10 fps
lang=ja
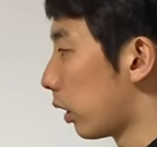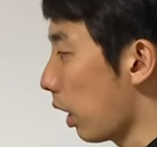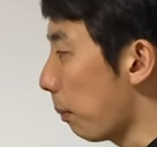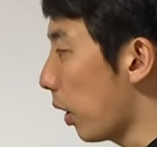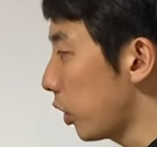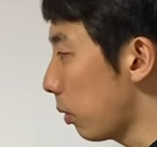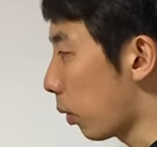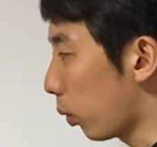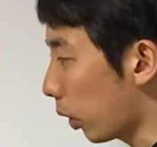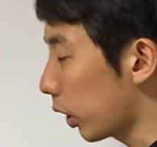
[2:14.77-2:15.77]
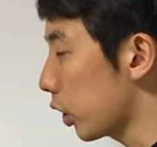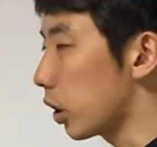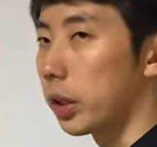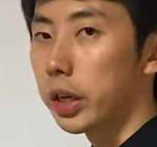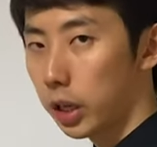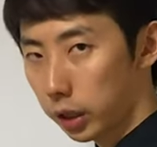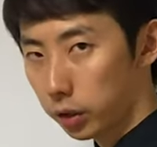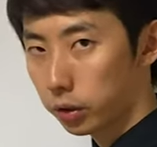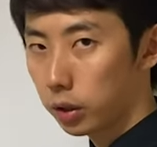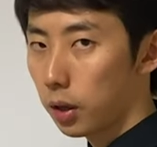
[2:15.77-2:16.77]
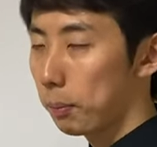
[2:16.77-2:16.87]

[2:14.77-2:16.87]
何倍してもこの形にはできないんです、